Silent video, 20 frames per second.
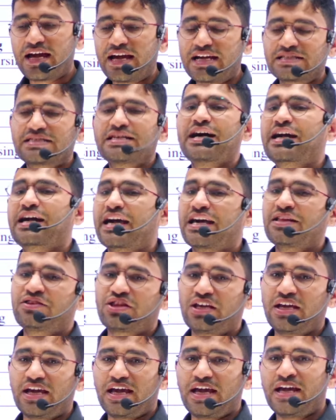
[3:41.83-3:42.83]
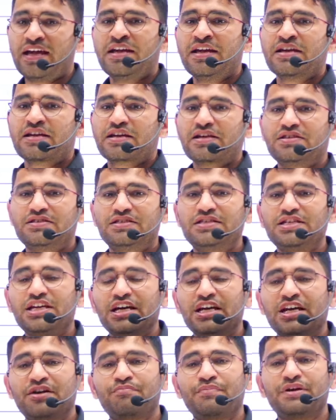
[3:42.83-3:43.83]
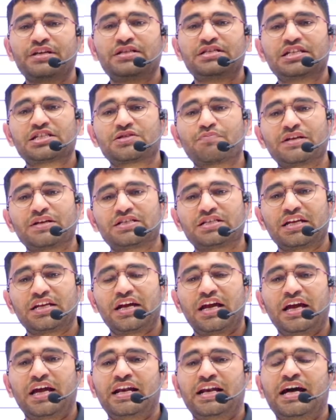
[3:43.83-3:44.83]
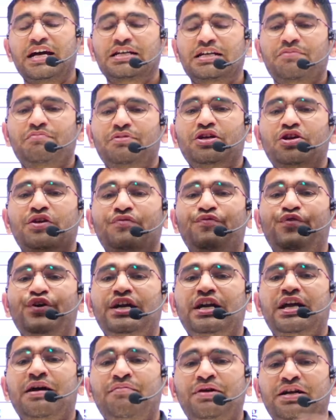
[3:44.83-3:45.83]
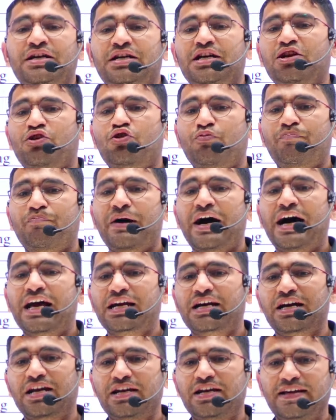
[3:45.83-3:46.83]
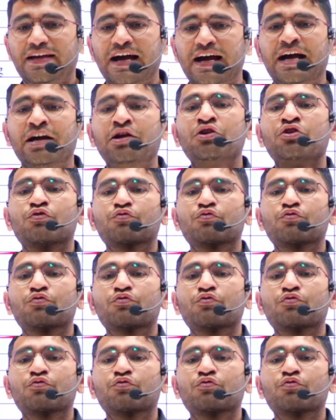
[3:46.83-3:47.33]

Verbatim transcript: ऐसा कहते हैं कि जीएनएम में जिस बच्चे ने एनाटॉमी और फंडामेंटल को पार कर लिया